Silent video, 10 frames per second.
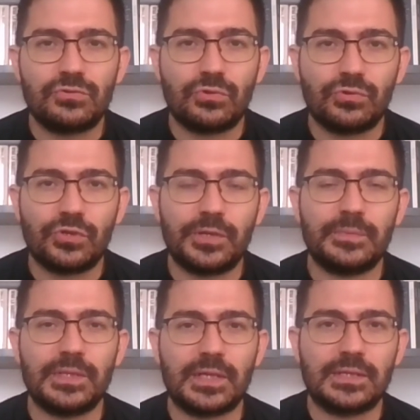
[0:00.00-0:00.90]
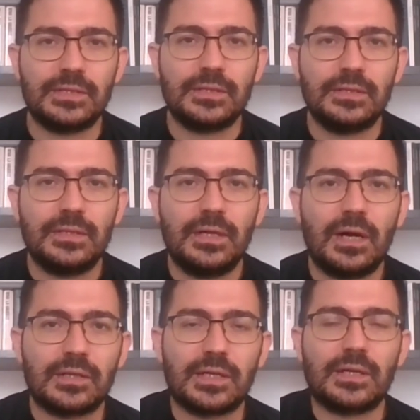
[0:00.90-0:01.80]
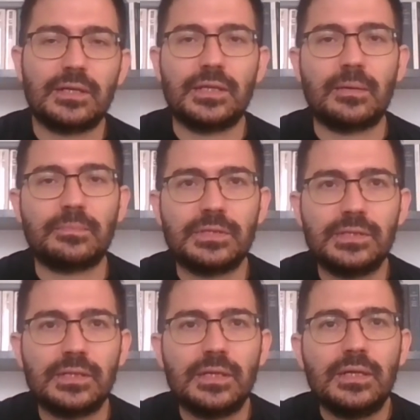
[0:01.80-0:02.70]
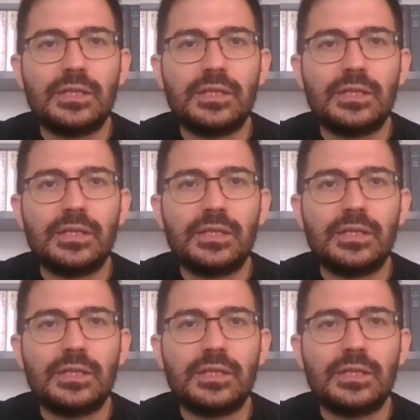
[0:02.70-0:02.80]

son döneminden alarak yaptık.